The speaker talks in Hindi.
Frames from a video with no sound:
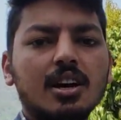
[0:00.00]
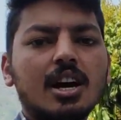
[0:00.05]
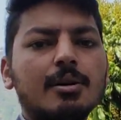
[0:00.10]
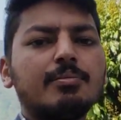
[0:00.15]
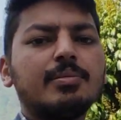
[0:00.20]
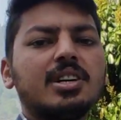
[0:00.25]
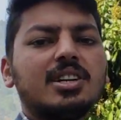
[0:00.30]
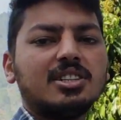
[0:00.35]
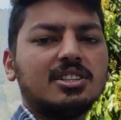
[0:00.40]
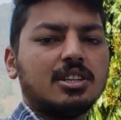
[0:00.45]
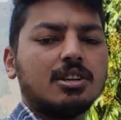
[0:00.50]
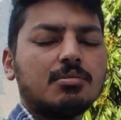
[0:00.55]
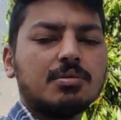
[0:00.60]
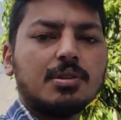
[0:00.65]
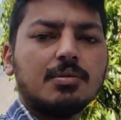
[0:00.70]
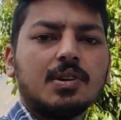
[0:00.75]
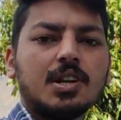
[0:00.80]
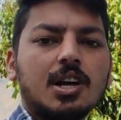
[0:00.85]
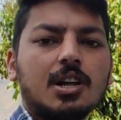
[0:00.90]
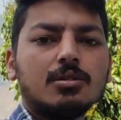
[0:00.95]
अपने
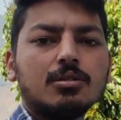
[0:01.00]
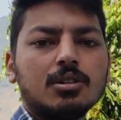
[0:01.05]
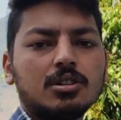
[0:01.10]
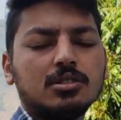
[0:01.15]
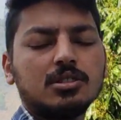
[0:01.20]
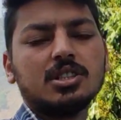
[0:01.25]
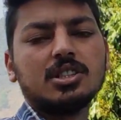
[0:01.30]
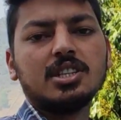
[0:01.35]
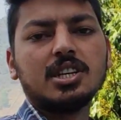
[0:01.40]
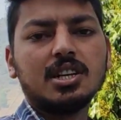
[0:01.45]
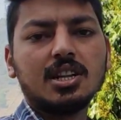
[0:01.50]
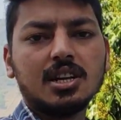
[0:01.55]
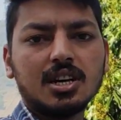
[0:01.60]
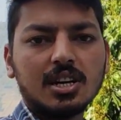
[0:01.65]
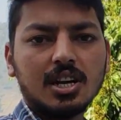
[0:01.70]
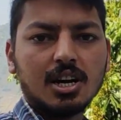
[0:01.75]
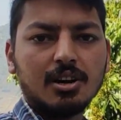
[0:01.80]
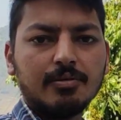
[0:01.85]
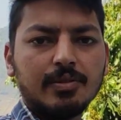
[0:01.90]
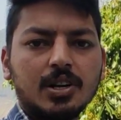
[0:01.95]
डिस्क्रिप्शन में डाल दूँगा उसका चैनल का
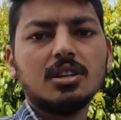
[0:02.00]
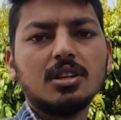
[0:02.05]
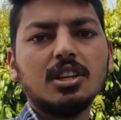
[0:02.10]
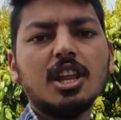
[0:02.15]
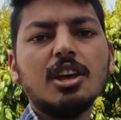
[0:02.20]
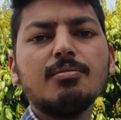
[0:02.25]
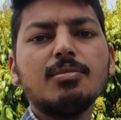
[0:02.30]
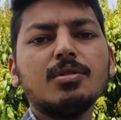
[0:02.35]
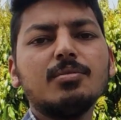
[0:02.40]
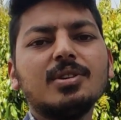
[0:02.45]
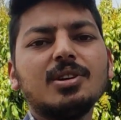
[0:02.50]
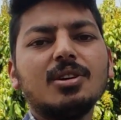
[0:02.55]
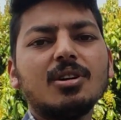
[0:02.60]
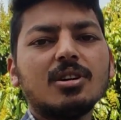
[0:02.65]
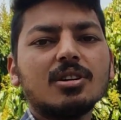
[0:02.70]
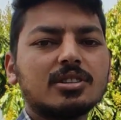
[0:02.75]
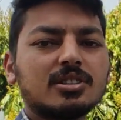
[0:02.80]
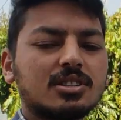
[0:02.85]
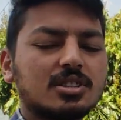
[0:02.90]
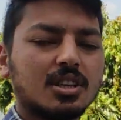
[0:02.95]
नाम है देवभूमि
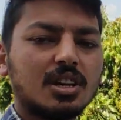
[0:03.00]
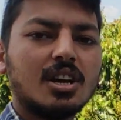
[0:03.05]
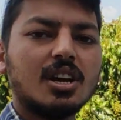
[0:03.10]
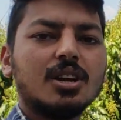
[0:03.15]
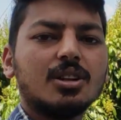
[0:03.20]
डॉग्स